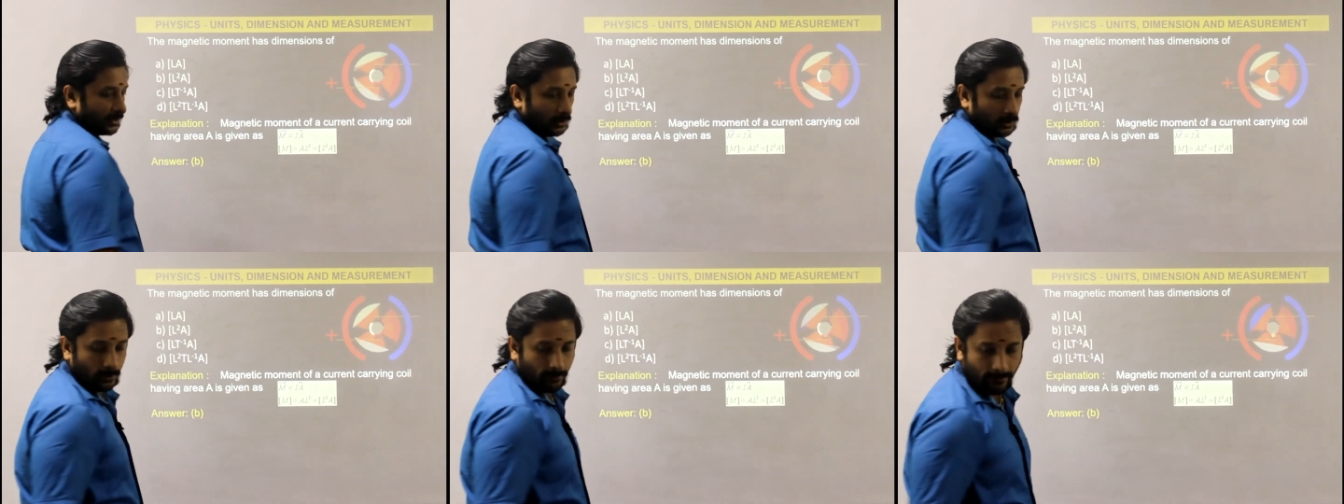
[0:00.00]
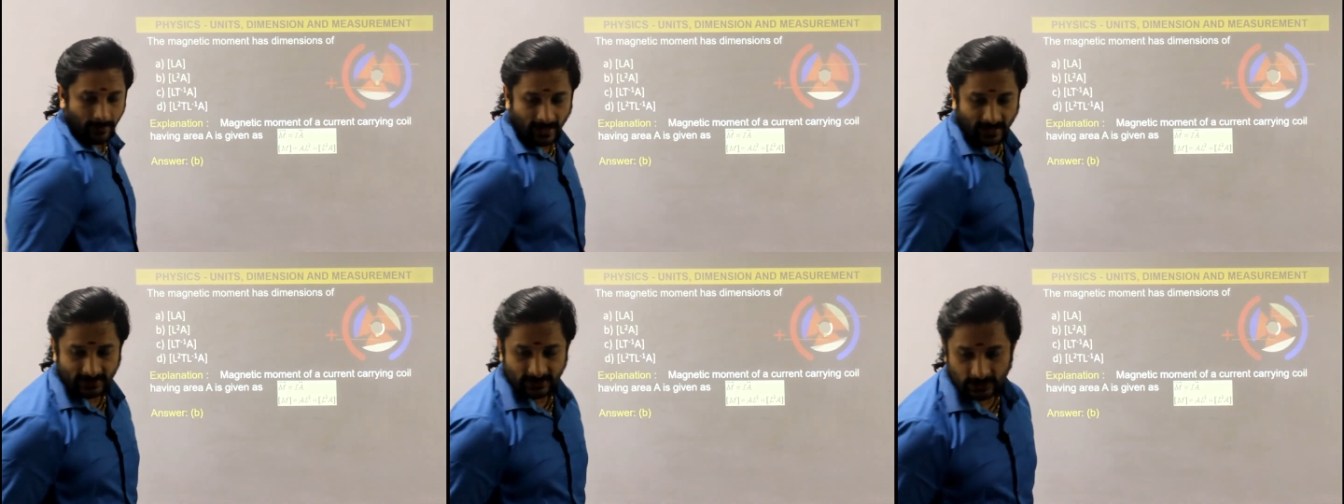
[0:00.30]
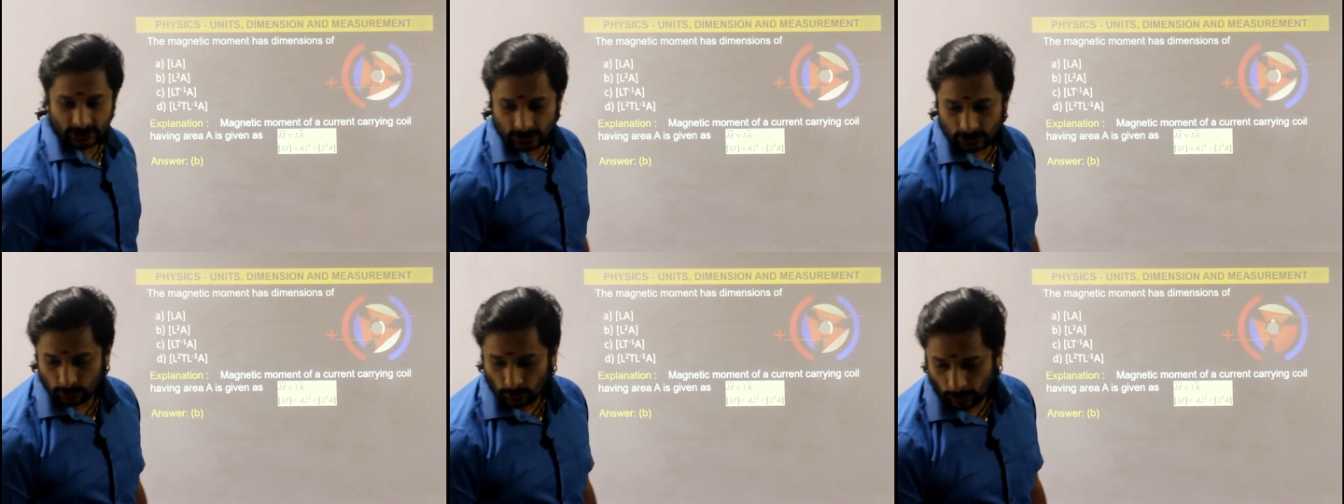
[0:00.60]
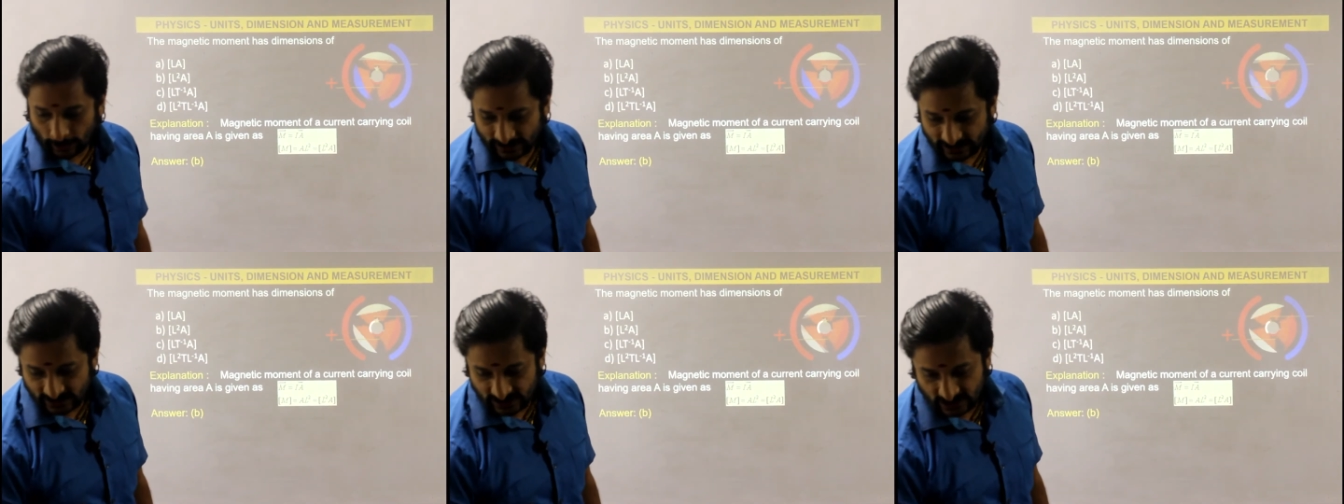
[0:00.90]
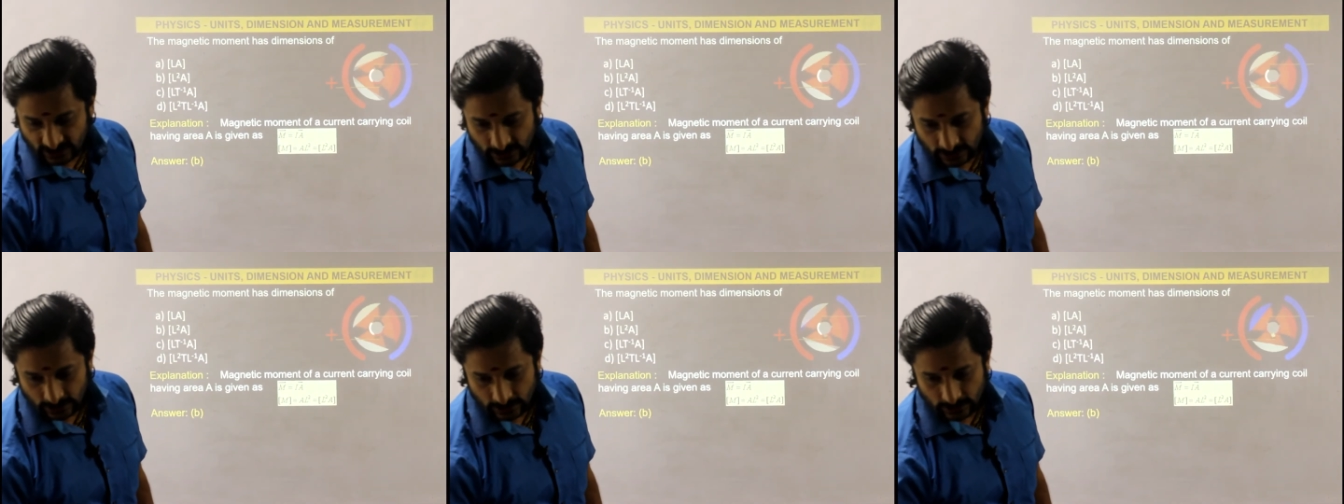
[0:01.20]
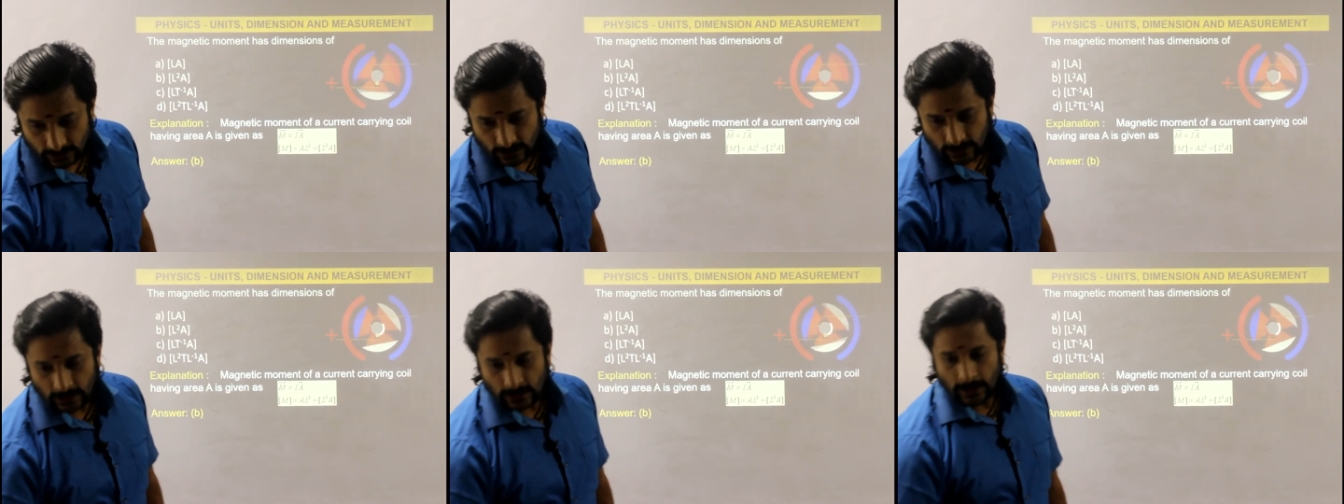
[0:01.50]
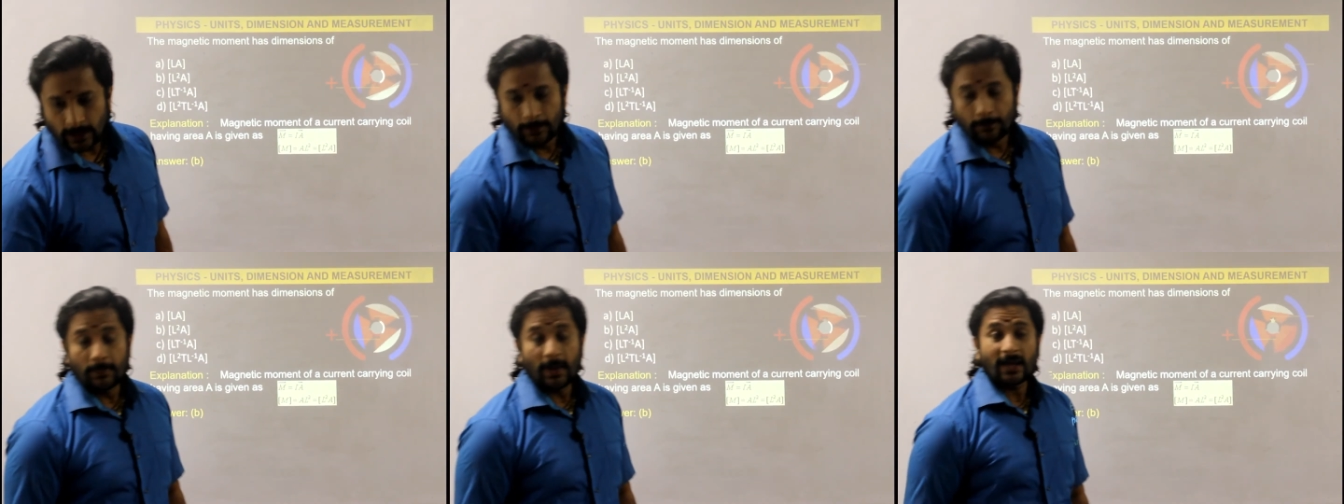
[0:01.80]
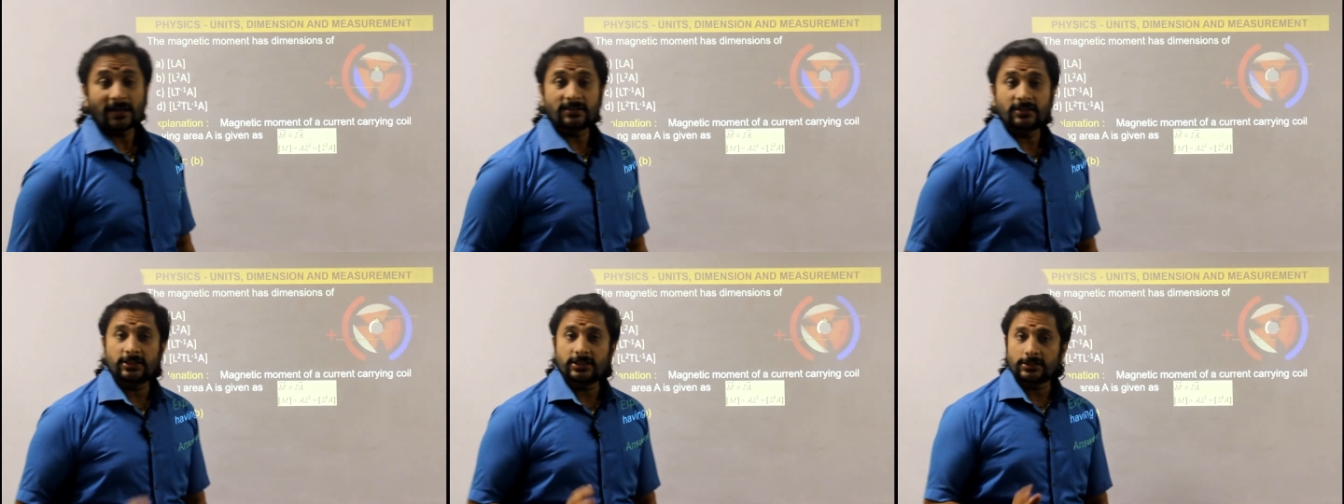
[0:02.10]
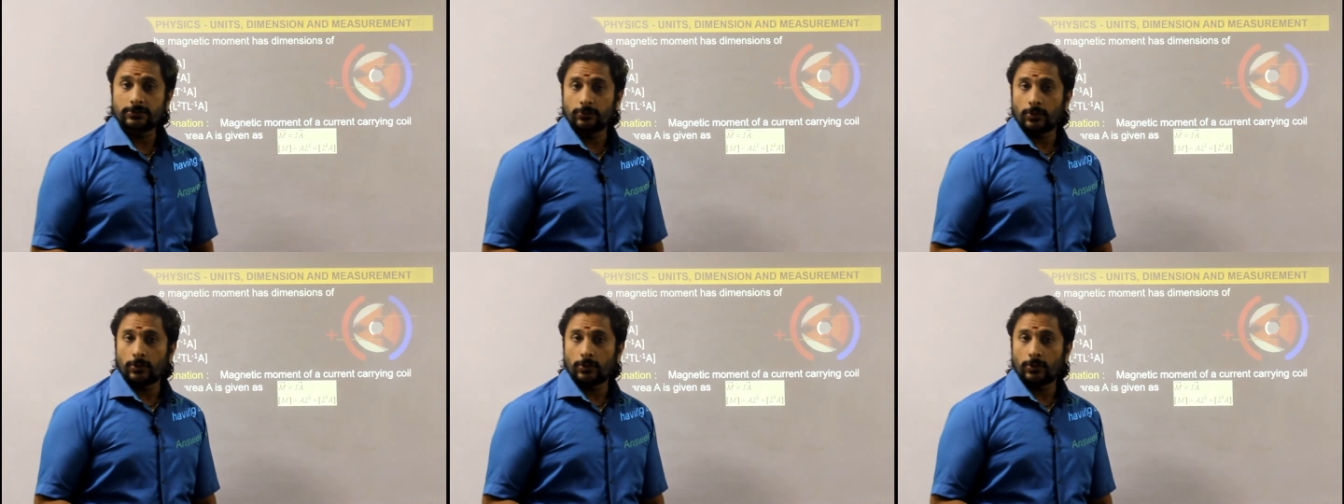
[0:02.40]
வந்து மேக்னெட்டிக் மூமெண்ட் மேக்னெட்டிக்